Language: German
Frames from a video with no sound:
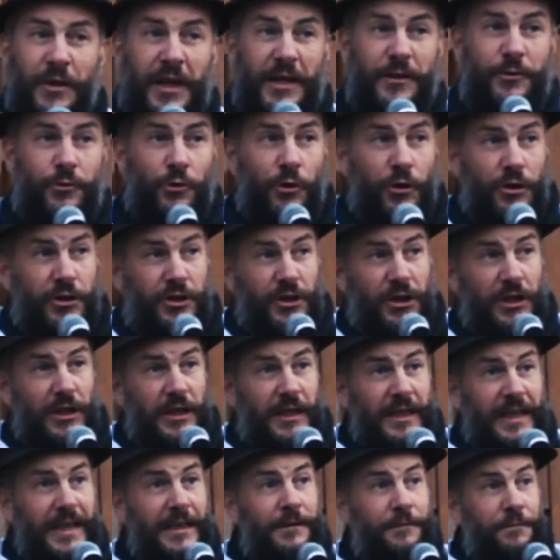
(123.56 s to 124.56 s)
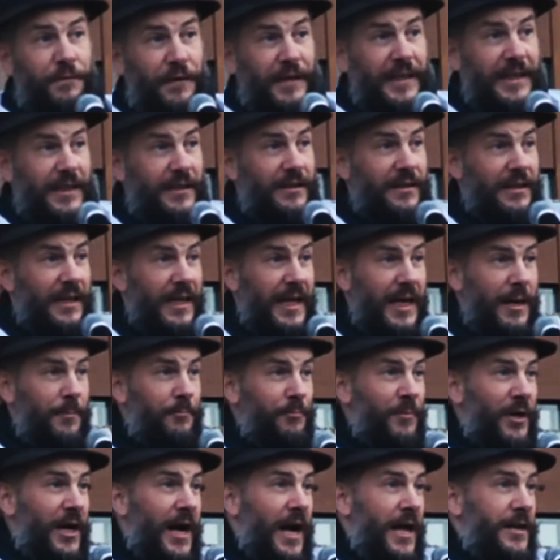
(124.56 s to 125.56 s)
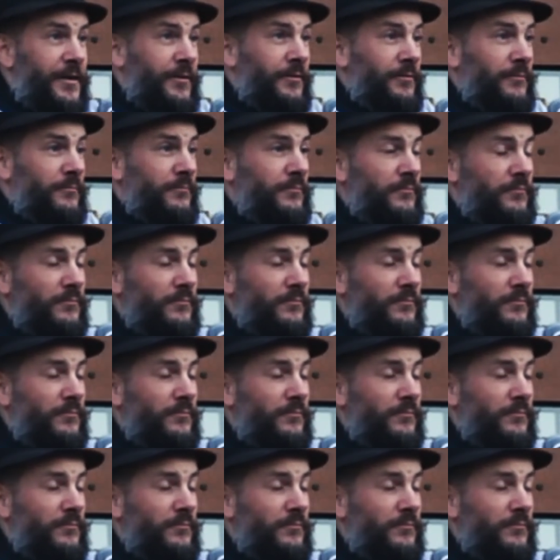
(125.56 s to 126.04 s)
man natürlich in Frieden leben kann.